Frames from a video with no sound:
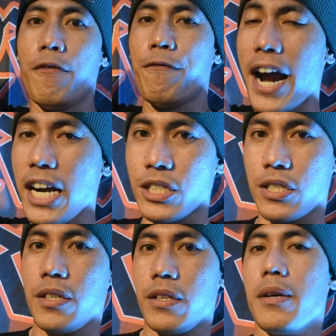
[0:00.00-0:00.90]

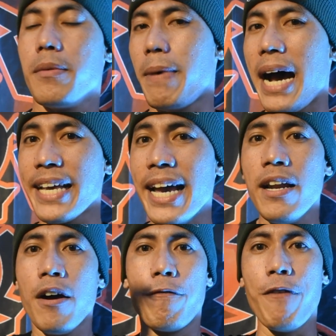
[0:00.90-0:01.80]
First,
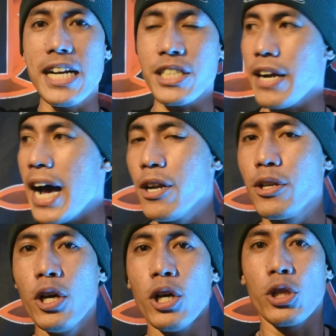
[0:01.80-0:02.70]
battle, first round,
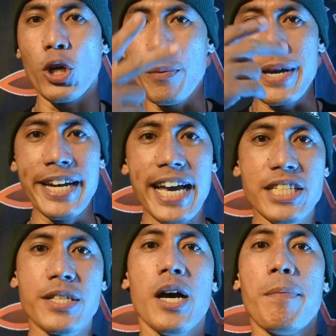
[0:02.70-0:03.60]
2
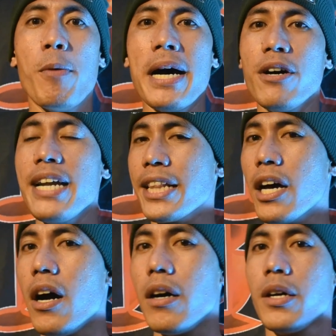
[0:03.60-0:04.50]
minutes, pumalo na
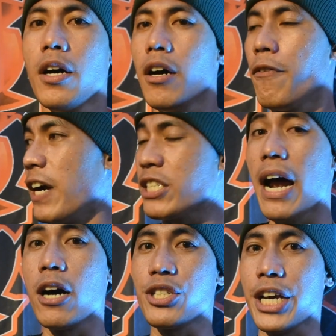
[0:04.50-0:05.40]
to. First round,